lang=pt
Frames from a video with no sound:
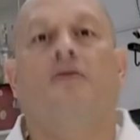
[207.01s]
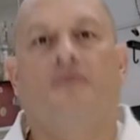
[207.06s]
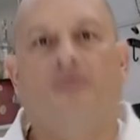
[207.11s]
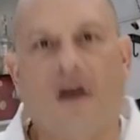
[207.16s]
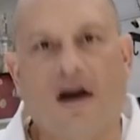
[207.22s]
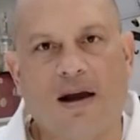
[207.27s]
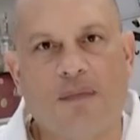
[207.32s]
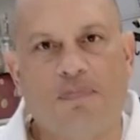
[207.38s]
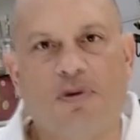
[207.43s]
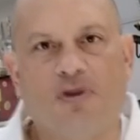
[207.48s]

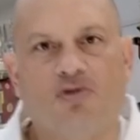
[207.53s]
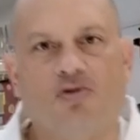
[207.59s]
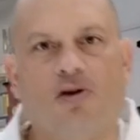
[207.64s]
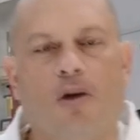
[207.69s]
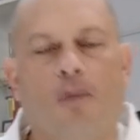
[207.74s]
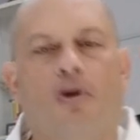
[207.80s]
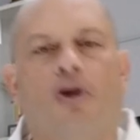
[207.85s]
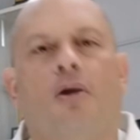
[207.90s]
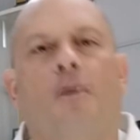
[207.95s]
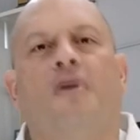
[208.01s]
Fala
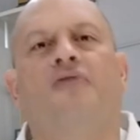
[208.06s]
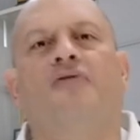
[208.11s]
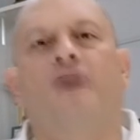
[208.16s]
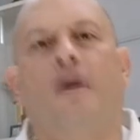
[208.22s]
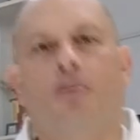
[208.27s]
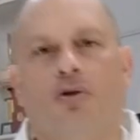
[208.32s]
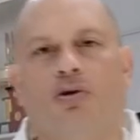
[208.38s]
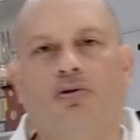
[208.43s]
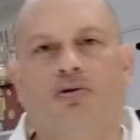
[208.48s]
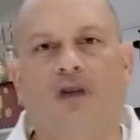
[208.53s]
pessoal, meu nome é
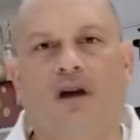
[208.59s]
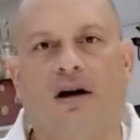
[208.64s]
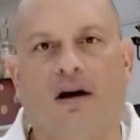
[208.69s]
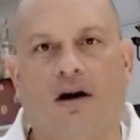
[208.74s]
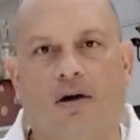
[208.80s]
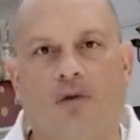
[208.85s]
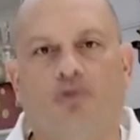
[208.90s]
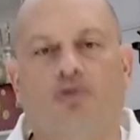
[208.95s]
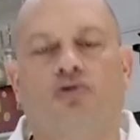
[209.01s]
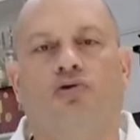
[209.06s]
Fábio
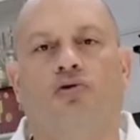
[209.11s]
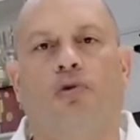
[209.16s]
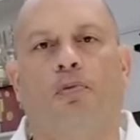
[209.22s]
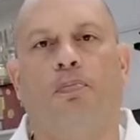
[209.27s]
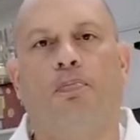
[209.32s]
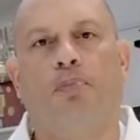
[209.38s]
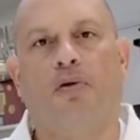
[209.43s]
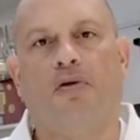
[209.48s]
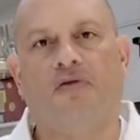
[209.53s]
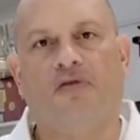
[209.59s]
Kiyotakawa, sou
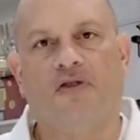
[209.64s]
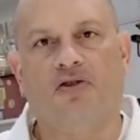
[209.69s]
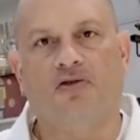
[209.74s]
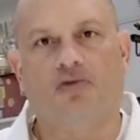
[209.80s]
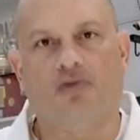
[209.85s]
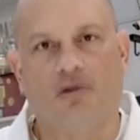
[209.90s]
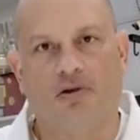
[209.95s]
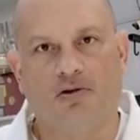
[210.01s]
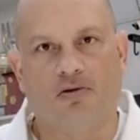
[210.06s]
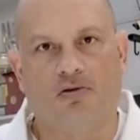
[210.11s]

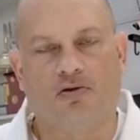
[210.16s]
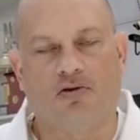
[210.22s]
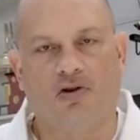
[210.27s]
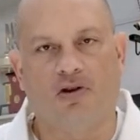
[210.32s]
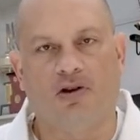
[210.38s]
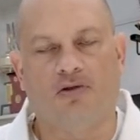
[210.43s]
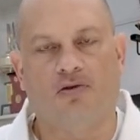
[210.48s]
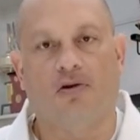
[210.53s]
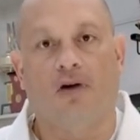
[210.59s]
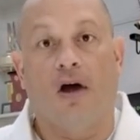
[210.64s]
professor de
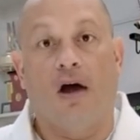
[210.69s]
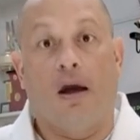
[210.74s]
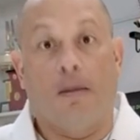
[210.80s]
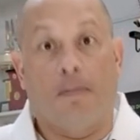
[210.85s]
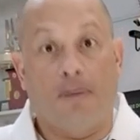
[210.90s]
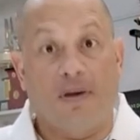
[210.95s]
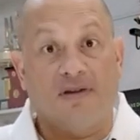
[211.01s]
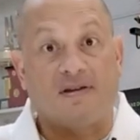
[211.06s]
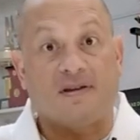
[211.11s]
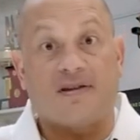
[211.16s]
jiu-jitsu,
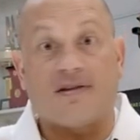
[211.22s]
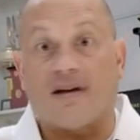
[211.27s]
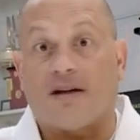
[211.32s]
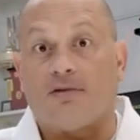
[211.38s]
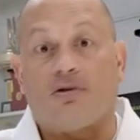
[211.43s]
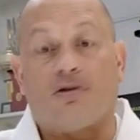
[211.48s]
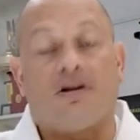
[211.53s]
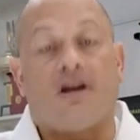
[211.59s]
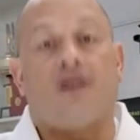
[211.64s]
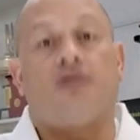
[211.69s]

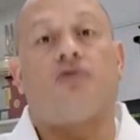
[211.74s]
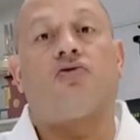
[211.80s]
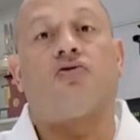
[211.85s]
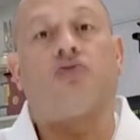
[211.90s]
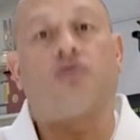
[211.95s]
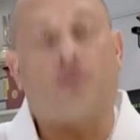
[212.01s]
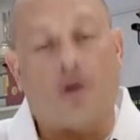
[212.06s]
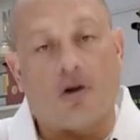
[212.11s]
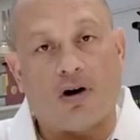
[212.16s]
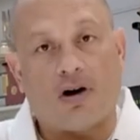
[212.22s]
pesquisador da
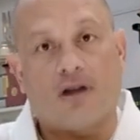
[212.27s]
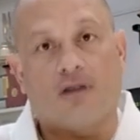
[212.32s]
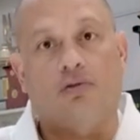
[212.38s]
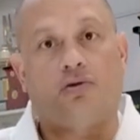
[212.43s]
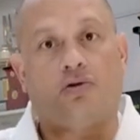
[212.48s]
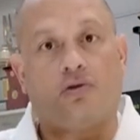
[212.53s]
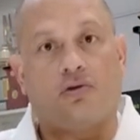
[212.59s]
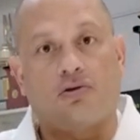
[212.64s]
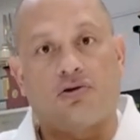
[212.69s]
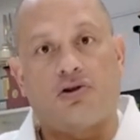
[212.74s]
história
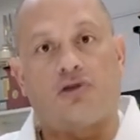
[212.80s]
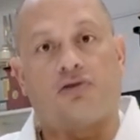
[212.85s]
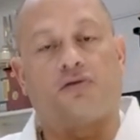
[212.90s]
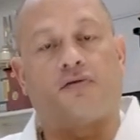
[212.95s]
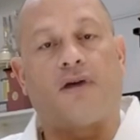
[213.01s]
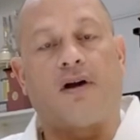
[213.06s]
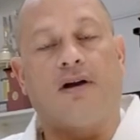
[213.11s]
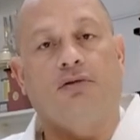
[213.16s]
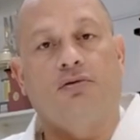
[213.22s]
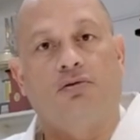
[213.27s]
do jiu-jitsu,
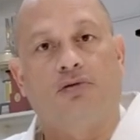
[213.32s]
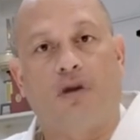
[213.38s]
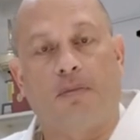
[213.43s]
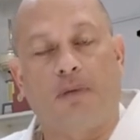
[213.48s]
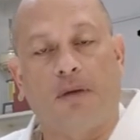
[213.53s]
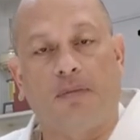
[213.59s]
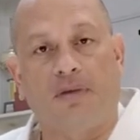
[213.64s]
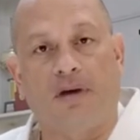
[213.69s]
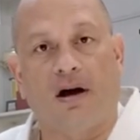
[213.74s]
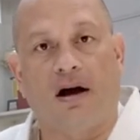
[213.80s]
vale tudo
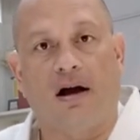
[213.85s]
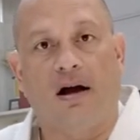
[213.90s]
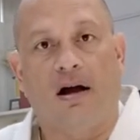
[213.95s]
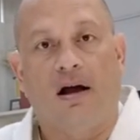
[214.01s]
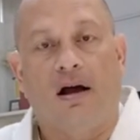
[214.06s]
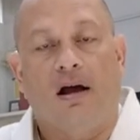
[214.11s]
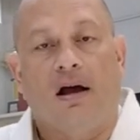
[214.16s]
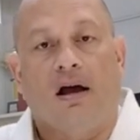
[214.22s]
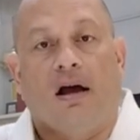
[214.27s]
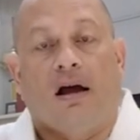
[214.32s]
MMA
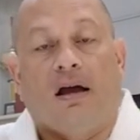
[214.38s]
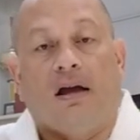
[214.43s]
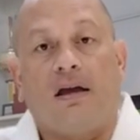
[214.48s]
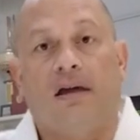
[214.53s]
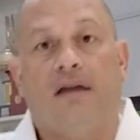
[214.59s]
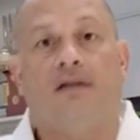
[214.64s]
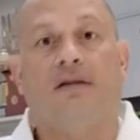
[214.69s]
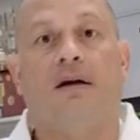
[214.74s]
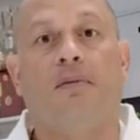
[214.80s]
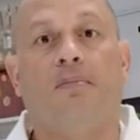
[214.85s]

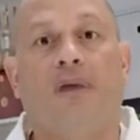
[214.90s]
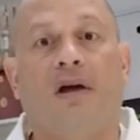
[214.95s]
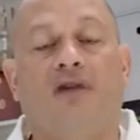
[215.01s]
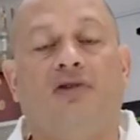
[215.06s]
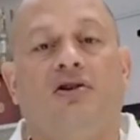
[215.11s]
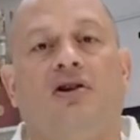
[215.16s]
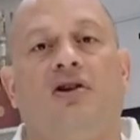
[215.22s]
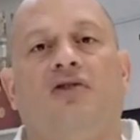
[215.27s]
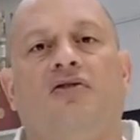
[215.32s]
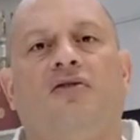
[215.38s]
e também
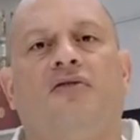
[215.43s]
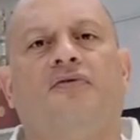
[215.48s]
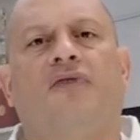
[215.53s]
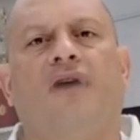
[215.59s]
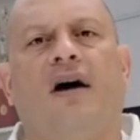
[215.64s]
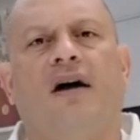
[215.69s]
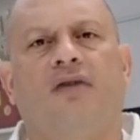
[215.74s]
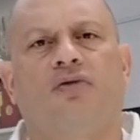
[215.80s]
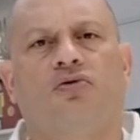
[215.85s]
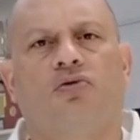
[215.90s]
dirigi
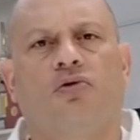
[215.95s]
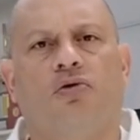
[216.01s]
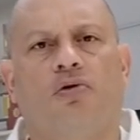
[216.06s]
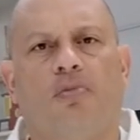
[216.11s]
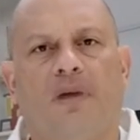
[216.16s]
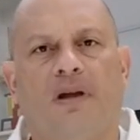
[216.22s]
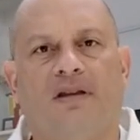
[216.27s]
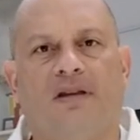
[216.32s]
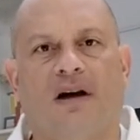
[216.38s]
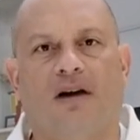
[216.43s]
vários
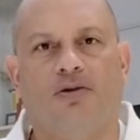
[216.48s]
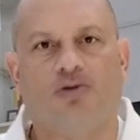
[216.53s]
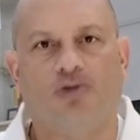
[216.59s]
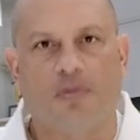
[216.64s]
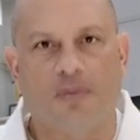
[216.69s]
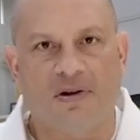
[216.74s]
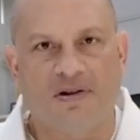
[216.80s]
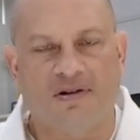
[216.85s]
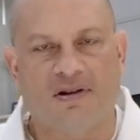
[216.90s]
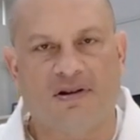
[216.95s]
documentários
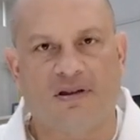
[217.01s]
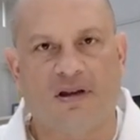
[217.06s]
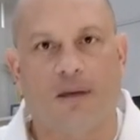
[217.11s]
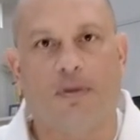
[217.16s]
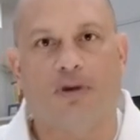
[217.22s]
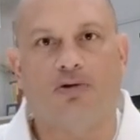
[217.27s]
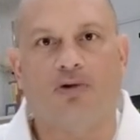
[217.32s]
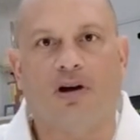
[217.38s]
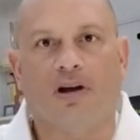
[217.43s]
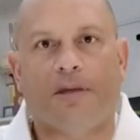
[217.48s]
sobre esse
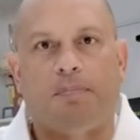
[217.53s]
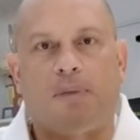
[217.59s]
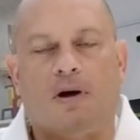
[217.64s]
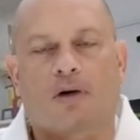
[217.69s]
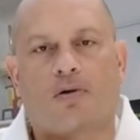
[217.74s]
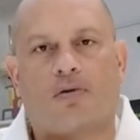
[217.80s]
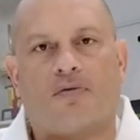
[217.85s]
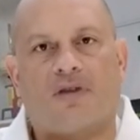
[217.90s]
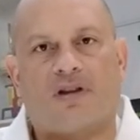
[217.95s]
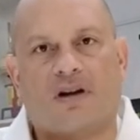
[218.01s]
tema. Estou aqui para
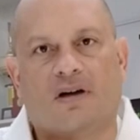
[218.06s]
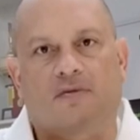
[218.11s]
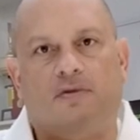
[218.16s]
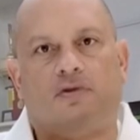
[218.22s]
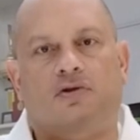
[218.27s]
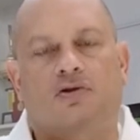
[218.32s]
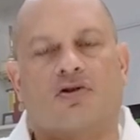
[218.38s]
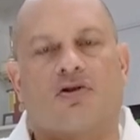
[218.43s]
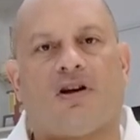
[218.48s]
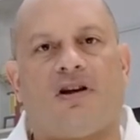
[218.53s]
convidar
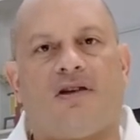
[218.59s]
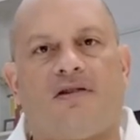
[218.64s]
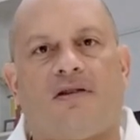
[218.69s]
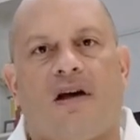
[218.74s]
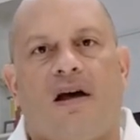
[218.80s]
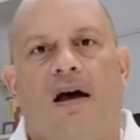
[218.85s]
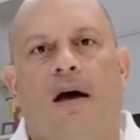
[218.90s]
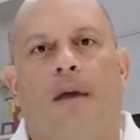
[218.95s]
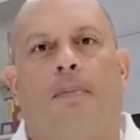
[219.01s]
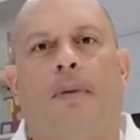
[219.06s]
vocês
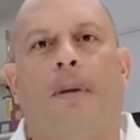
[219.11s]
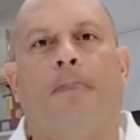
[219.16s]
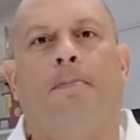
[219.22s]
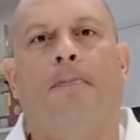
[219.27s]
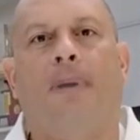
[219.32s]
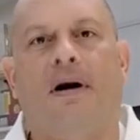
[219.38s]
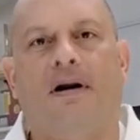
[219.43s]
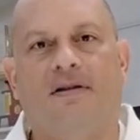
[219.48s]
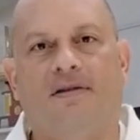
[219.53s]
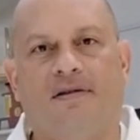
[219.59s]
para
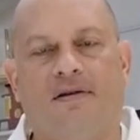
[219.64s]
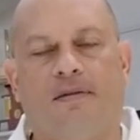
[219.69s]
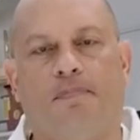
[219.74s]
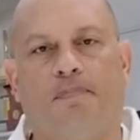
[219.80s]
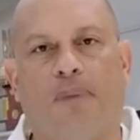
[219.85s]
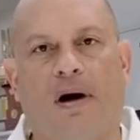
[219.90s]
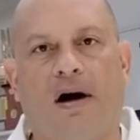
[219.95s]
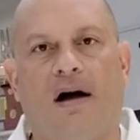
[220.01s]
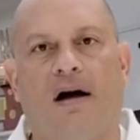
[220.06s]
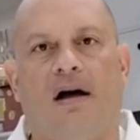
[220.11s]

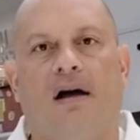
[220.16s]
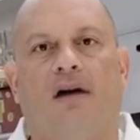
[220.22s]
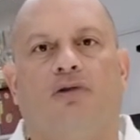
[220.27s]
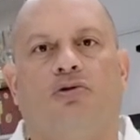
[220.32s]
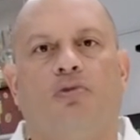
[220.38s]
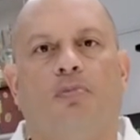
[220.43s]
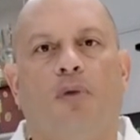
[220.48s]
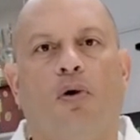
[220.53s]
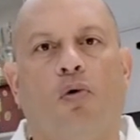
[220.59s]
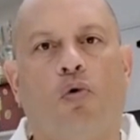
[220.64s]
participar
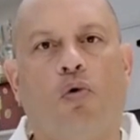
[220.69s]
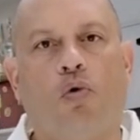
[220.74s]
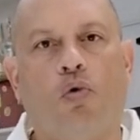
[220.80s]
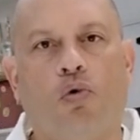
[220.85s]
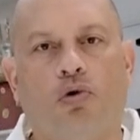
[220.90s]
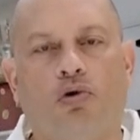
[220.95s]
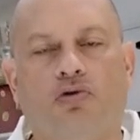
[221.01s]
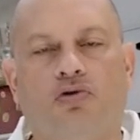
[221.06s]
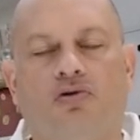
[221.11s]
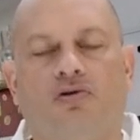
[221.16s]
do meu
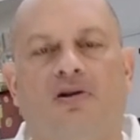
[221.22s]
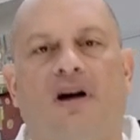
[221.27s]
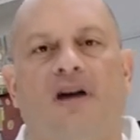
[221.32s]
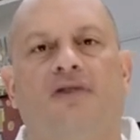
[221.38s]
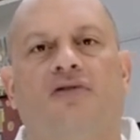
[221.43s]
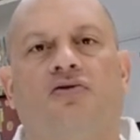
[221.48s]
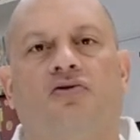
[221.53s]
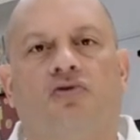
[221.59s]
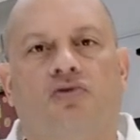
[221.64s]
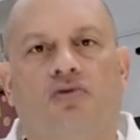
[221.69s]
curso da
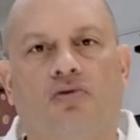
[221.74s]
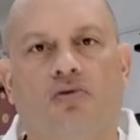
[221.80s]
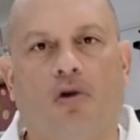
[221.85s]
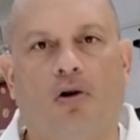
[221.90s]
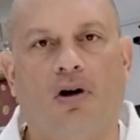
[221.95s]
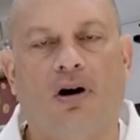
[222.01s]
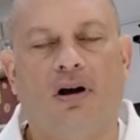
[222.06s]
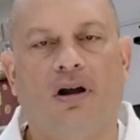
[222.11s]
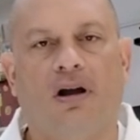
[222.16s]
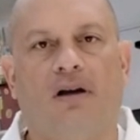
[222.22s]

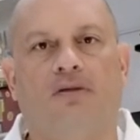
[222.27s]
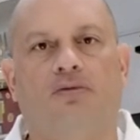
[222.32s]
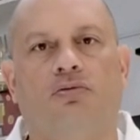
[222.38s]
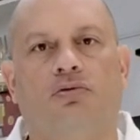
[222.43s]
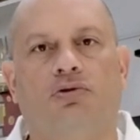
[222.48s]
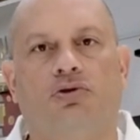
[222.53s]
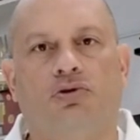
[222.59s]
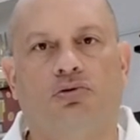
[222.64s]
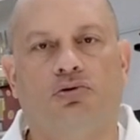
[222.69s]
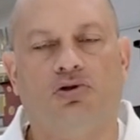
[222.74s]
história
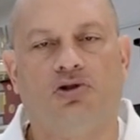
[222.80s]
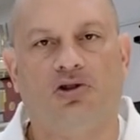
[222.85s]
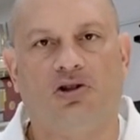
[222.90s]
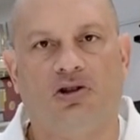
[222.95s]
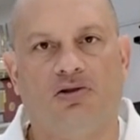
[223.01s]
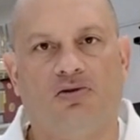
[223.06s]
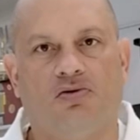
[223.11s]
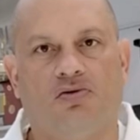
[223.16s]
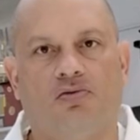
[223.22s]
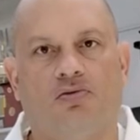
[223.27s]
do
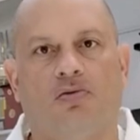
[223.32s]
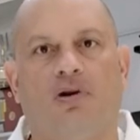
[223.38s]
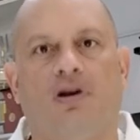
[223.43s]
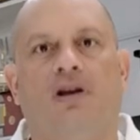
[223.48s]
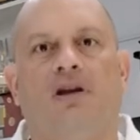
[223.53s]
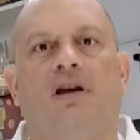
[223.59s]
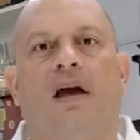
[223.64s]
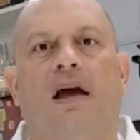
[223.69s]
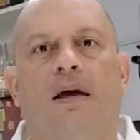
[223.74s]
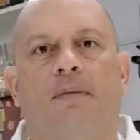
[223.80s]
jiu-jitsu
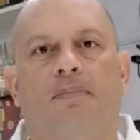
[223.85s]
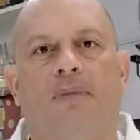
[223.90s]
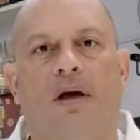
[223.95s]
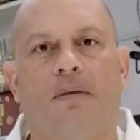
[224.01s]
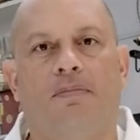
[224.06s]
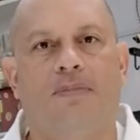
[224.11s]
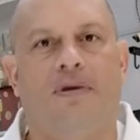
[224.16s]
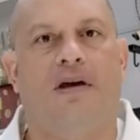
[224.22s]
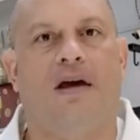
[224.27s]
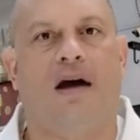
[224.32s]
e
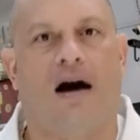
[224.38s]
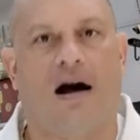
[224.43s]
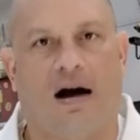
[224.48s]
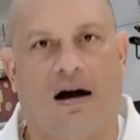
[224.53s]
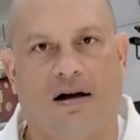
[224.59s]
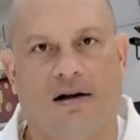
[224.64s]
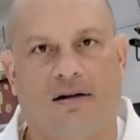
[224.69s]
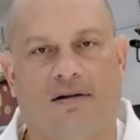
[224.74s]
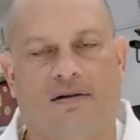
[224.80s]
MMA.